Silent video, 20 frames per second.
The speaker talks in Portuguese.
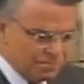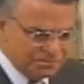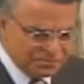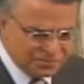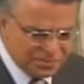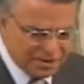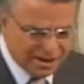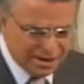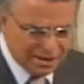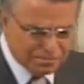
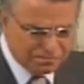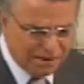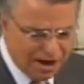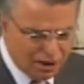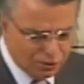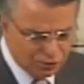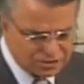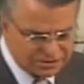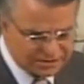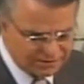Então,
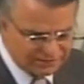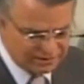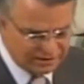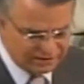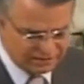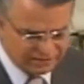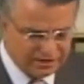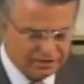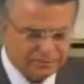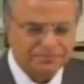Paulo
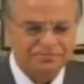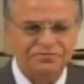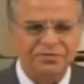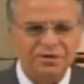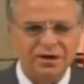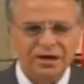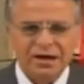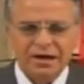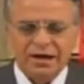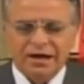estava
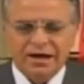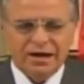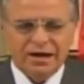dizendo: